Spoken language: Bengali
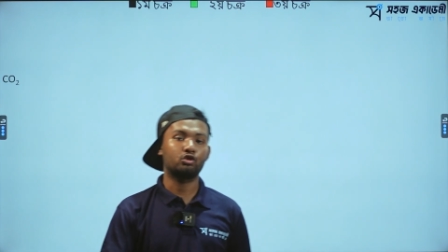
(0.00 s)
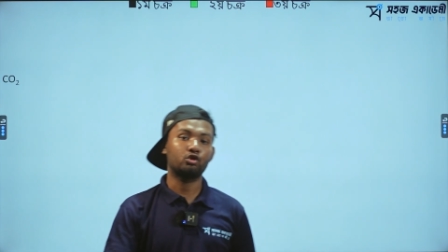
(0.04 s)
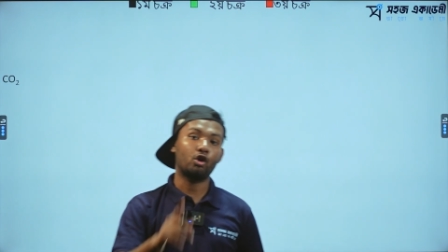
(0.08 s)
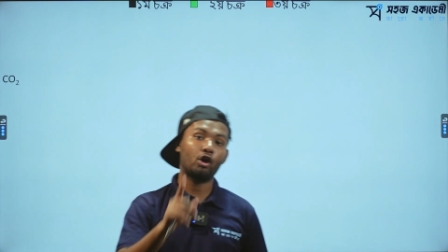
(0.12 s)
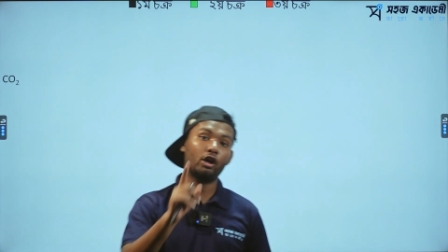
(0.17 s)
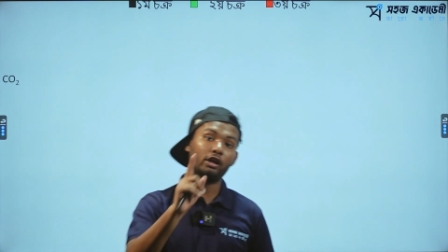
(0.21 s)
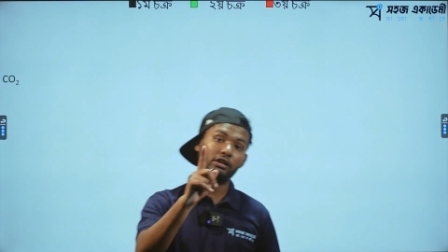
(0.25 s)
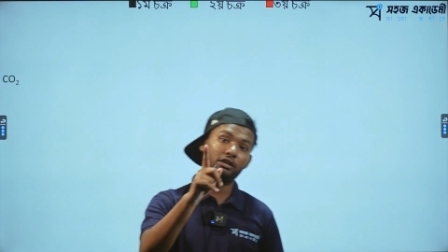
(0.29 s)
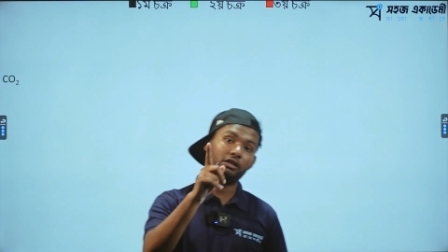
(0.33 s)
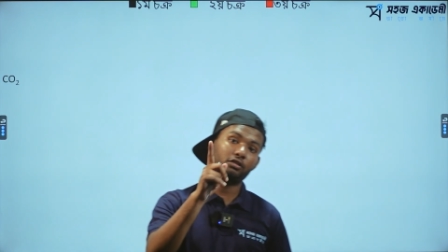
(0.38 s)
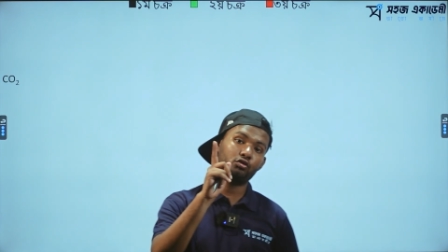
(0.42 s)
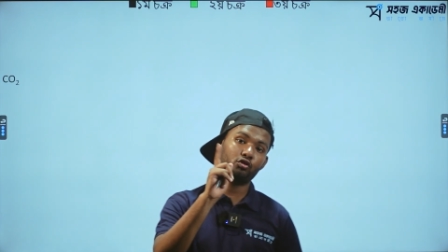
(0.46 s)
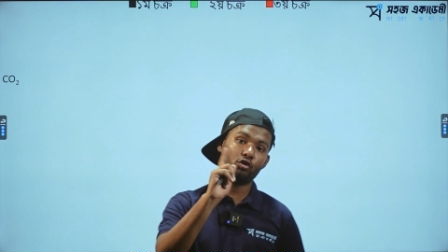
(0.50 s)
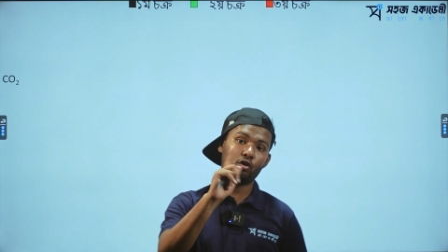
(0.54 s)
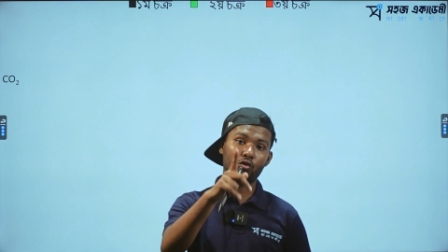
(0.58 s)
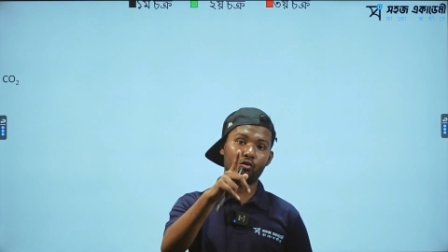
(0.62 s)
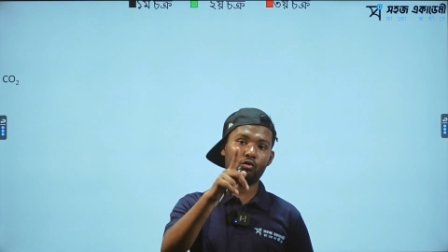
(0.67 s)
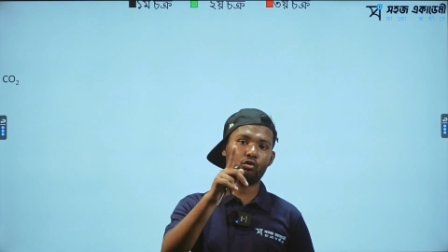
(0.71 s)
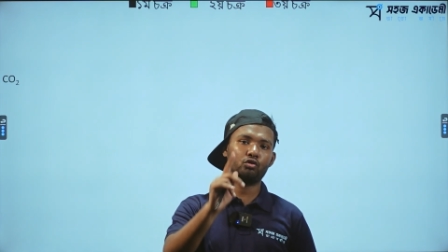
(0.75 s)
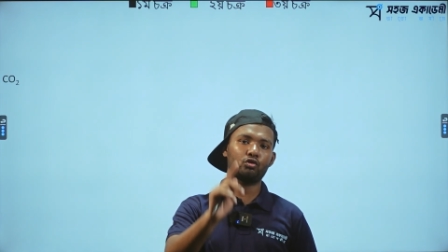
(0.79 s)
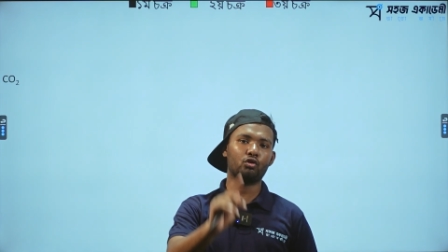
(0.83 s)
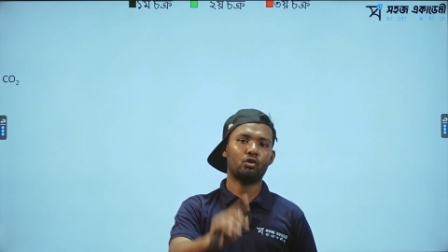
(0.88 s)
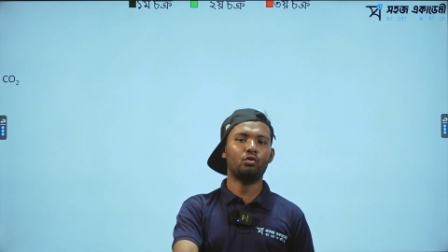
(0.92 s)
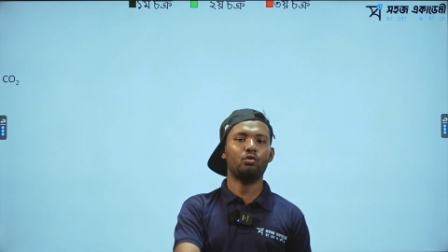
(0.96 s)
ছয়টা
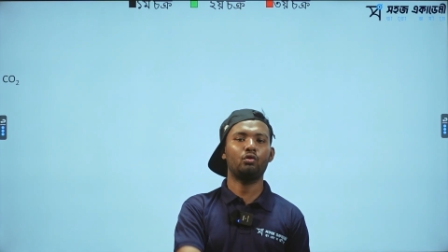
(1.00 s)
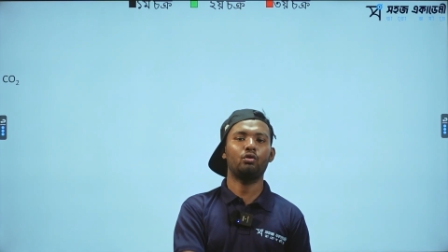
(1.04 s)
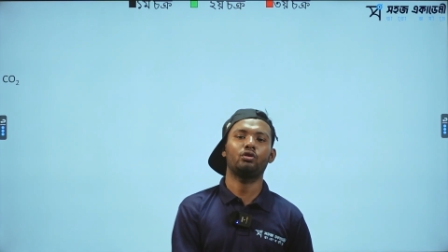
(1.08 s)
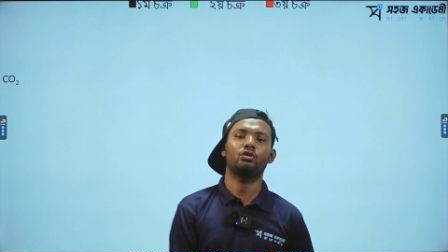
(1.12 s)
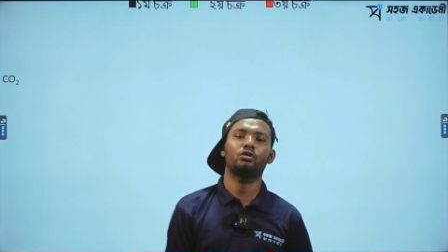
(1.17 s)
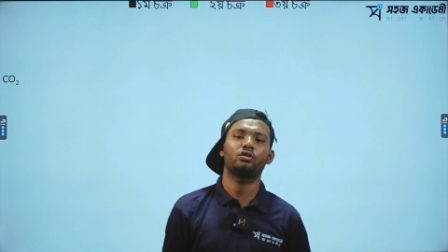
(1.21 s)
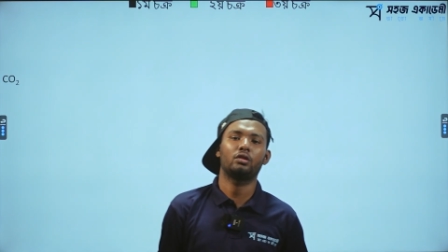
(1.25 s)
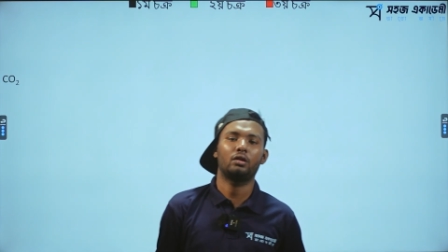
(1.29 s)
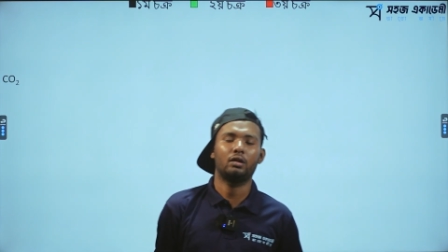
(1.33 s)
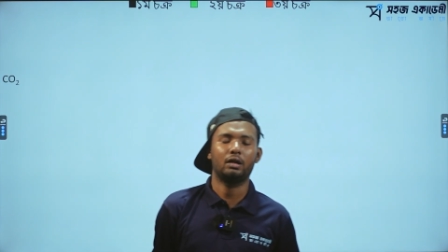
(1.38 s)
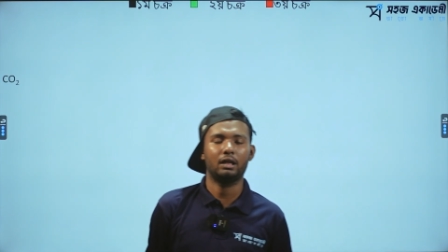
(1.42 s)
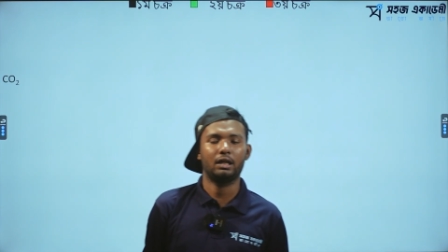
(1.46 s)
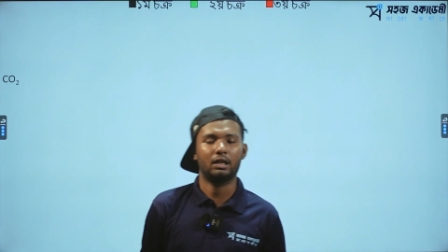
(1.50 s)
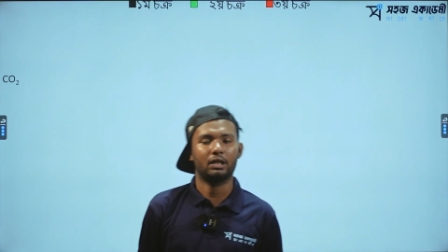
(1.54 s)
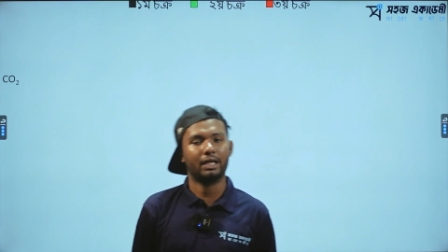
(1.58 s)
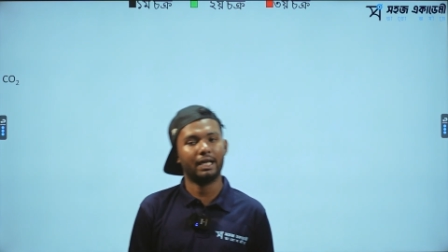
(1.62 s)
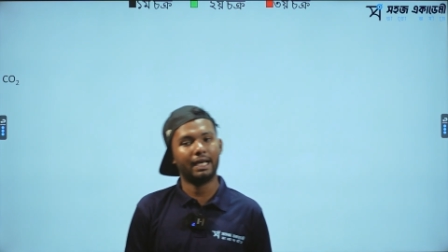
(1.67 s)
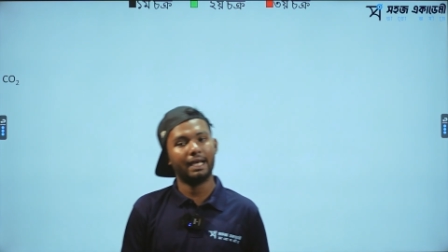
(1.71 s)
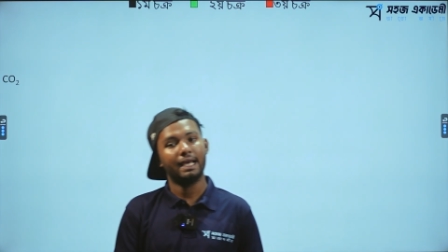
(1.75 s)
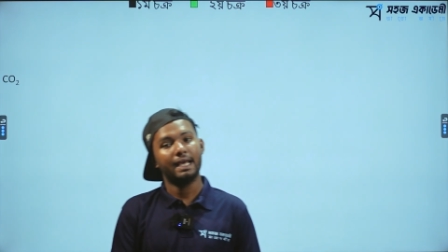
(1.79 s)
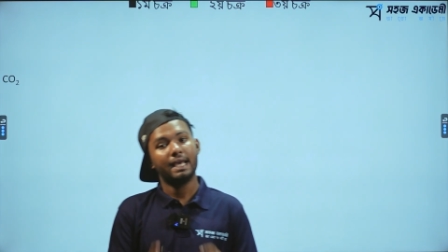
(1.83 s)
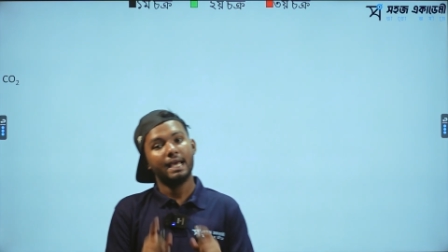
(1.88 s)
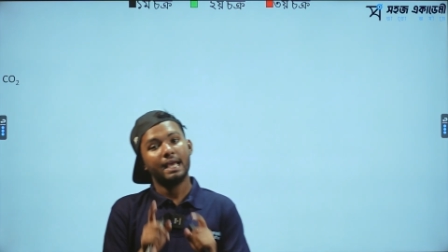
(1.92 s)
চক্র সংগঠিত হওয়া লাগে